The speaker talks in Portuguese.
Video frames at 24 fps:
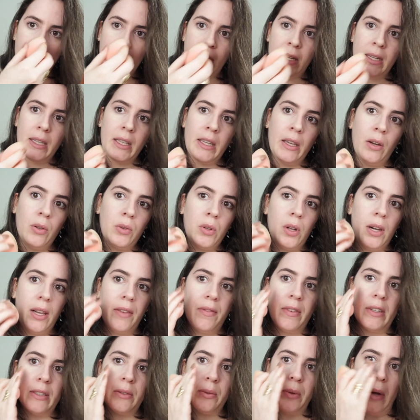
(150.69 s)
Aqui é eu tô
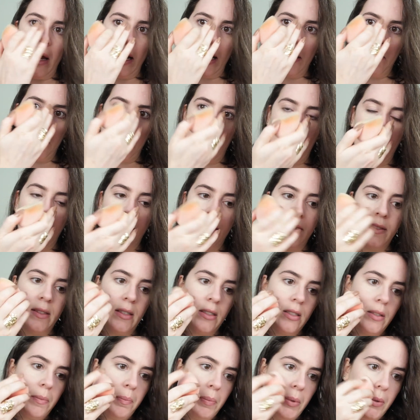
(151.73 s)
levando ele mais
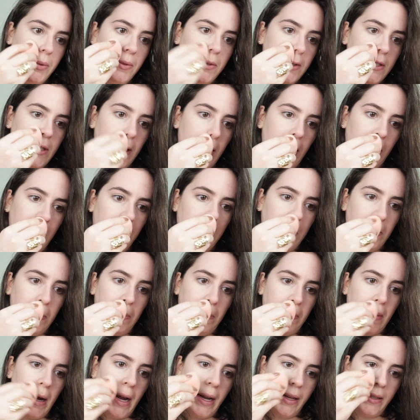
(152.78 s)
aqui pro centro,
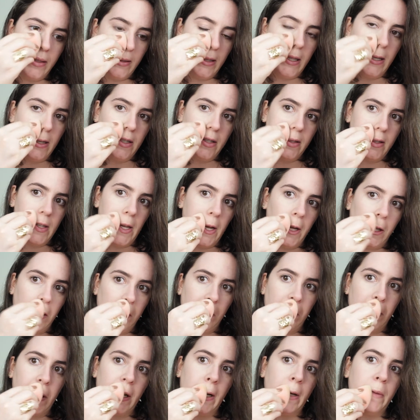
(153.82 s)
mais
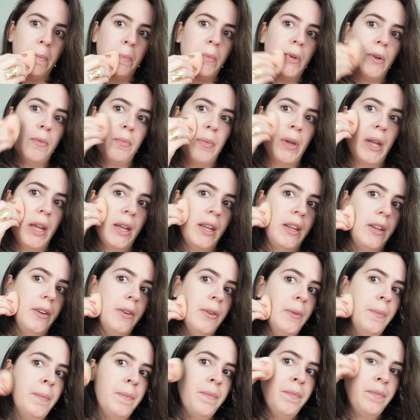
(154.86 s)
descendo ele pro meio,
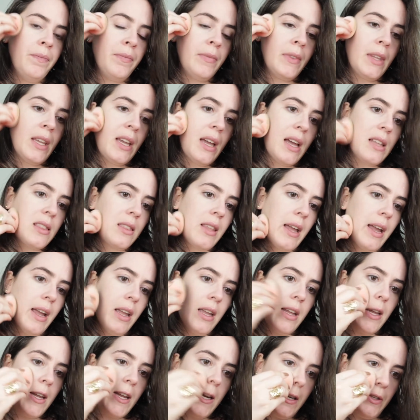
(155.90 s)
até
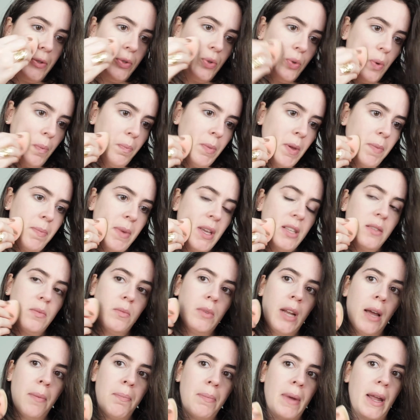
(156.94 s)
ele sumir mesmo
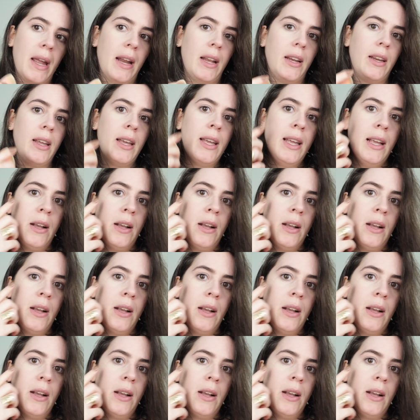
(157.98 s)
na pele.